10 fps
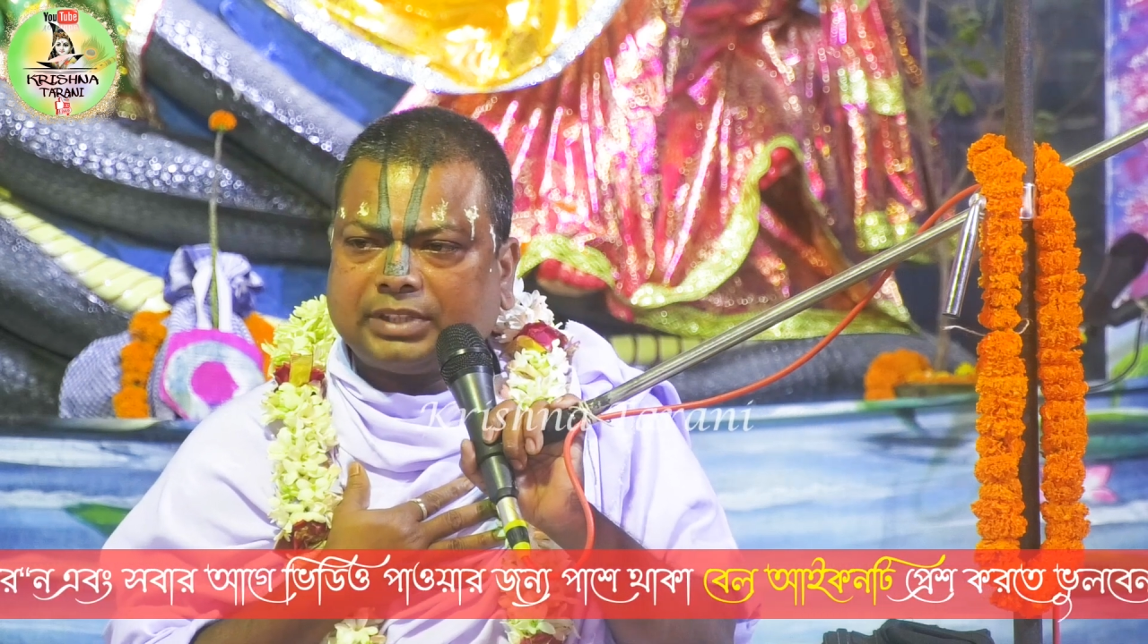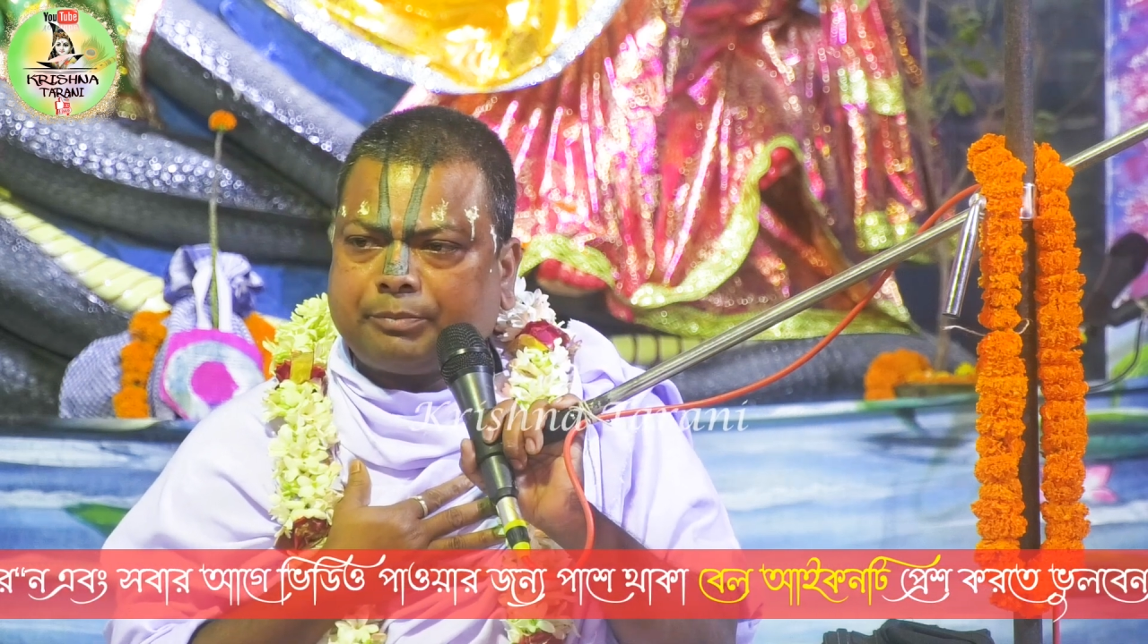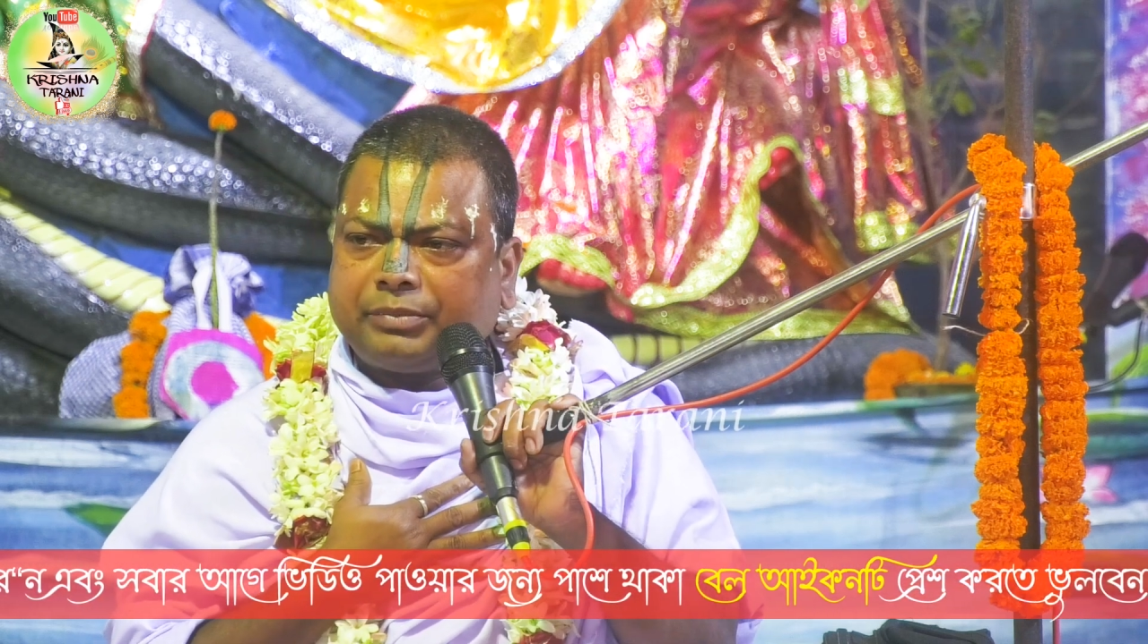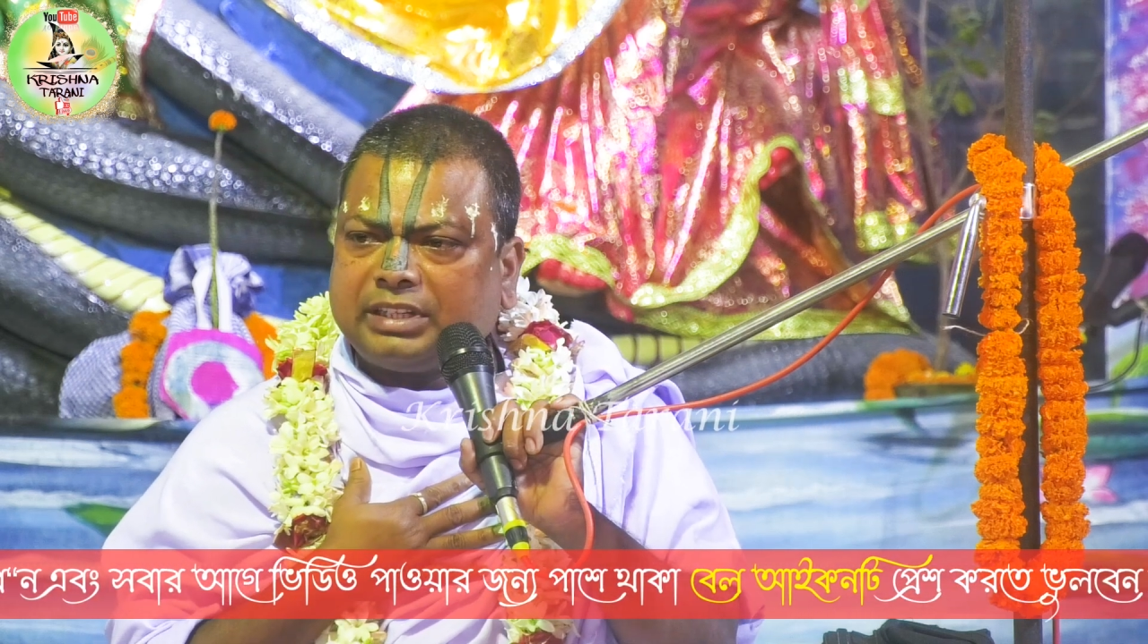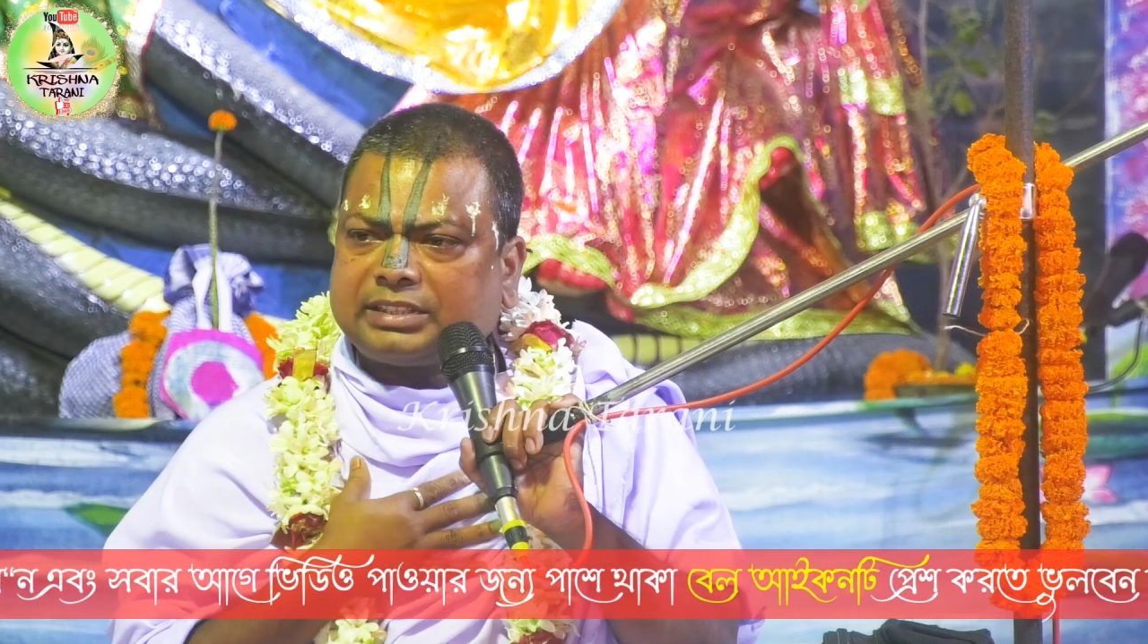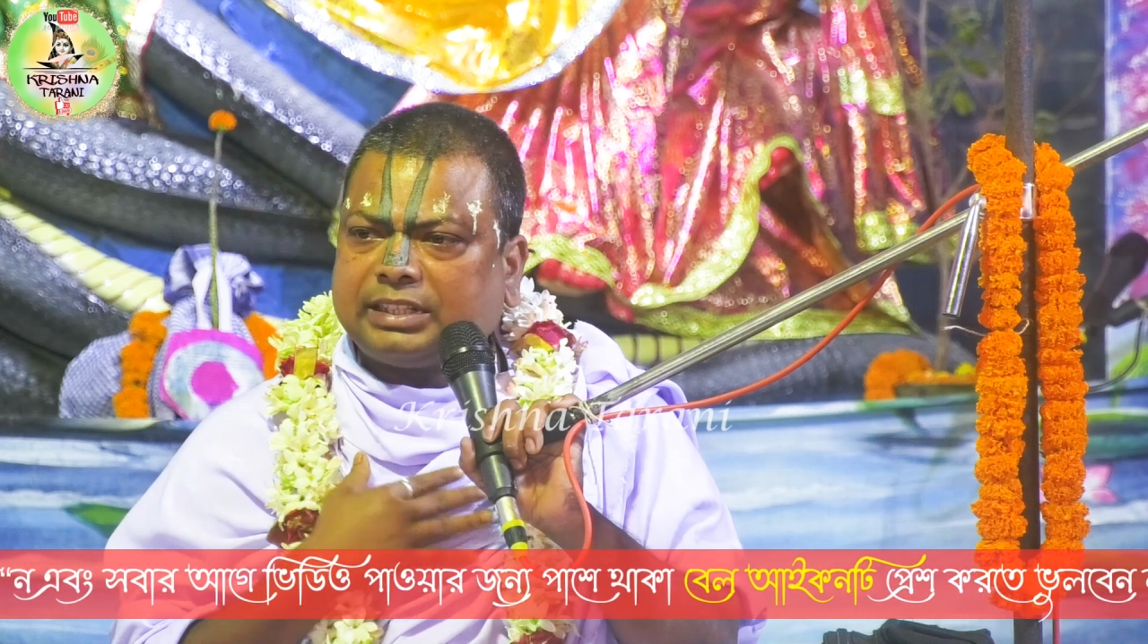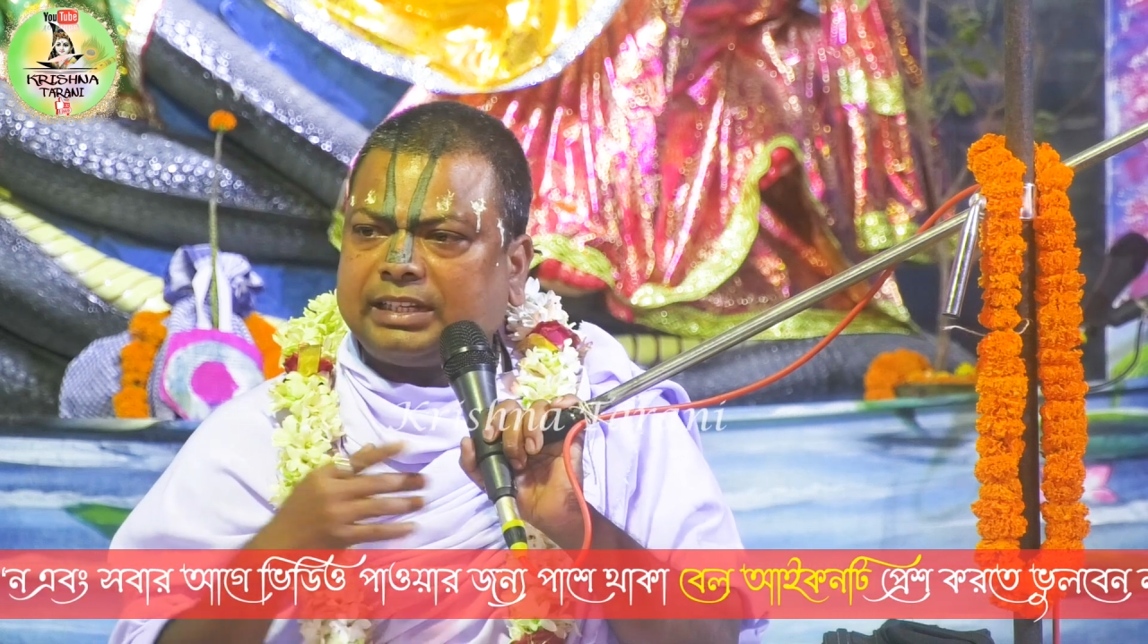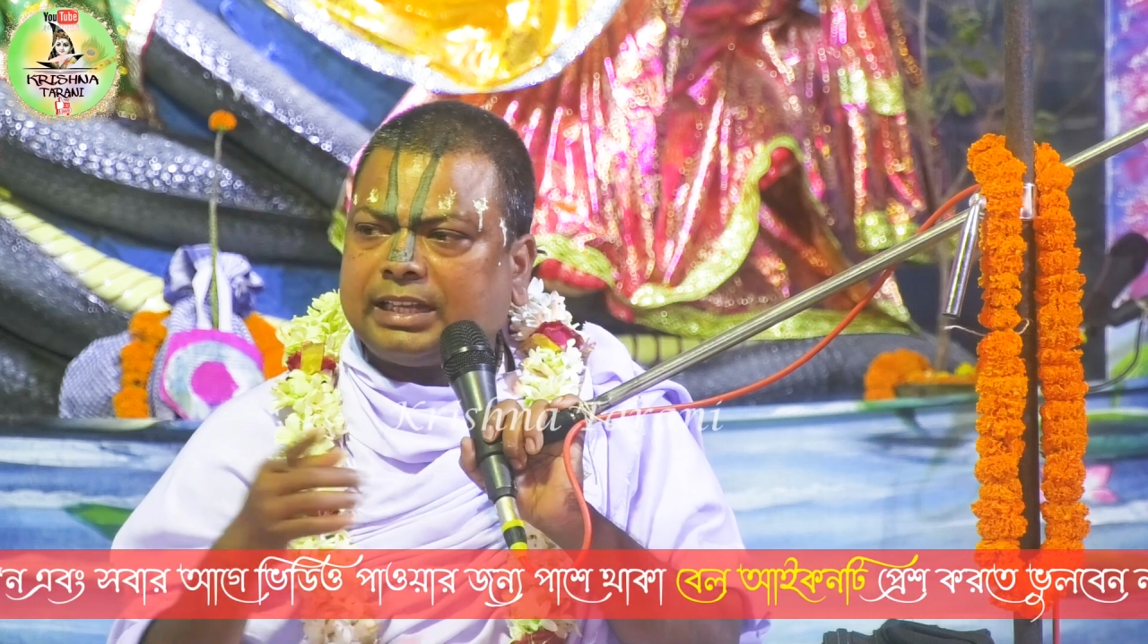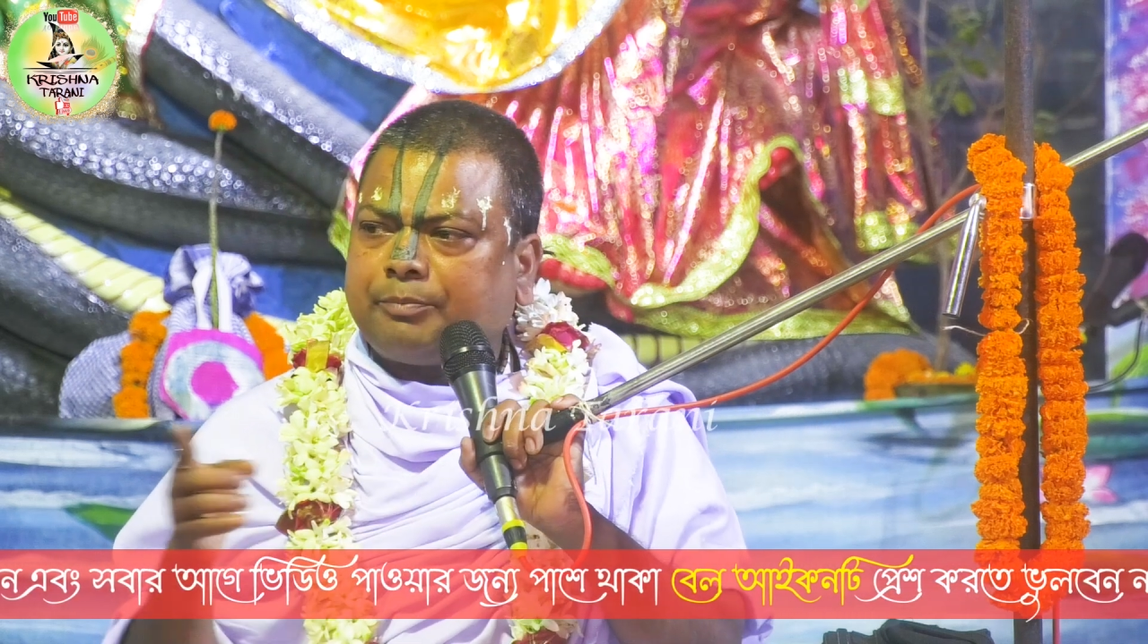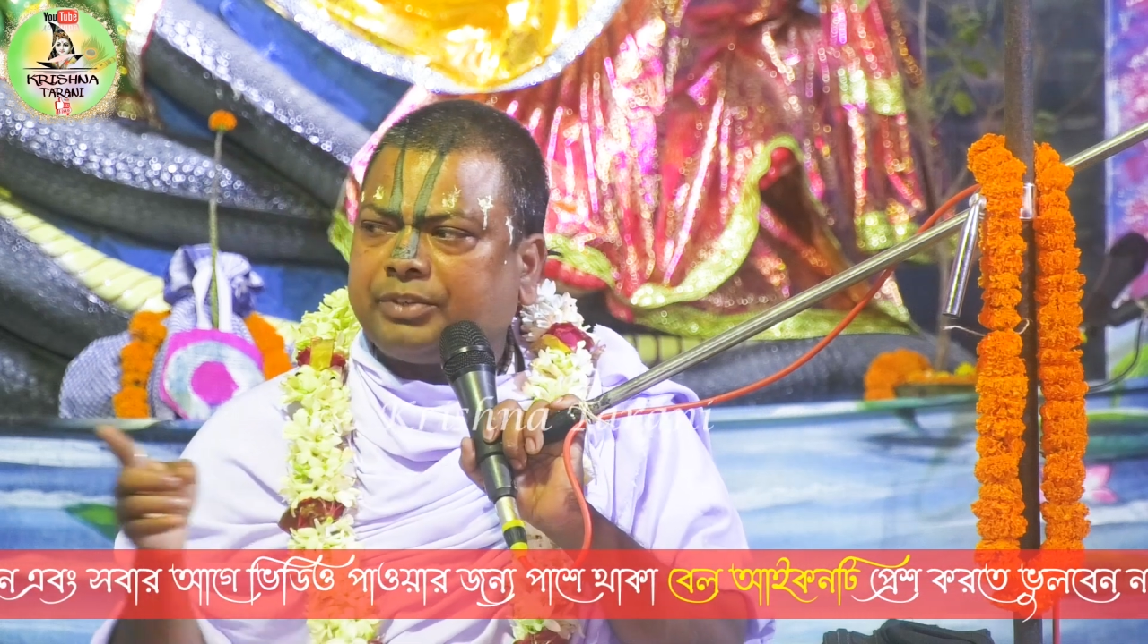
আপনার ছেলেটা